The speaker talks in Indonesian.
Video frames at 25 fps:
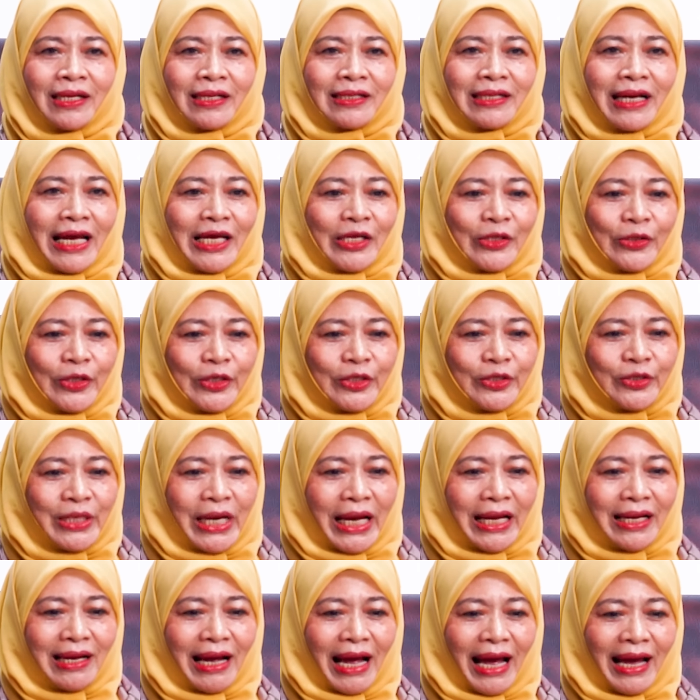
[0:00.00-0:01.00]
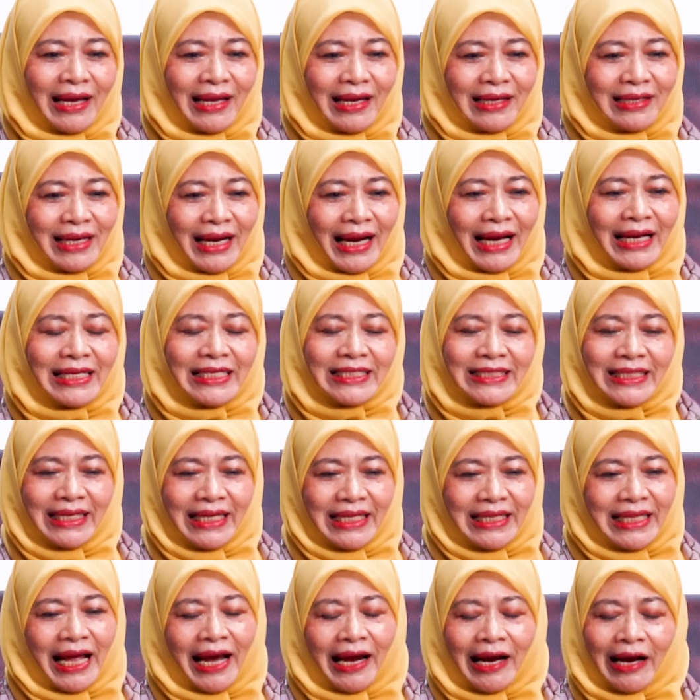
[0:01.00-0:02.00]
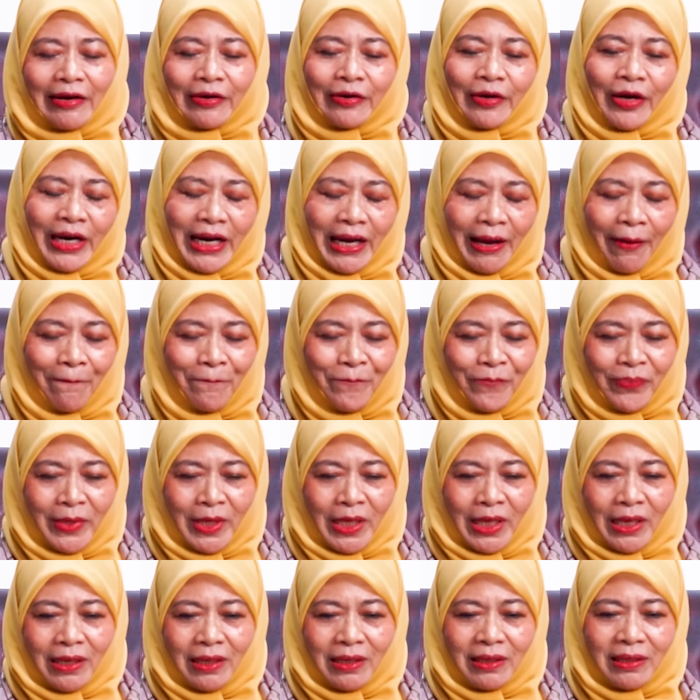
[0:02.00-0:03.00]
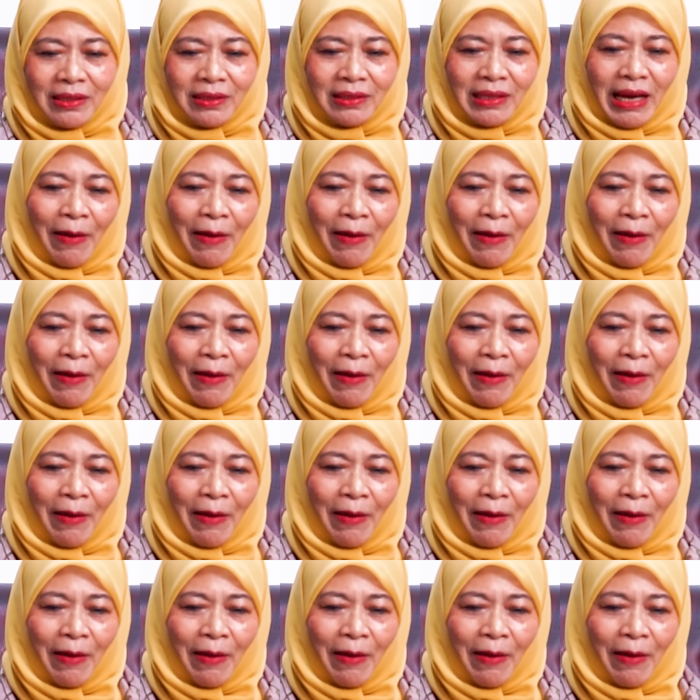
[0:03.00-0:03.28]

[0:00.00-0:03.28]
Nah, itu juga akhirnya kan diceritakan oleh uh,